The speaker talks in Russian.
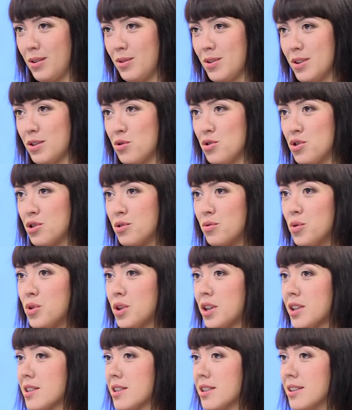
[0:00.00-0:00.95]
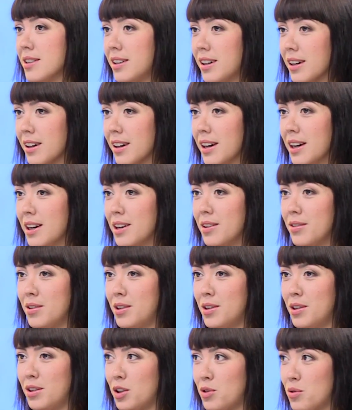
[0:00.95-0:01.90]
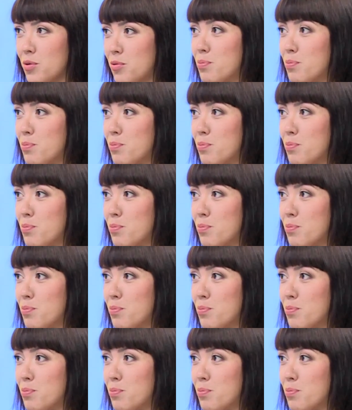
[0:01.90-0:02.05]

У нас существует рассылка, э,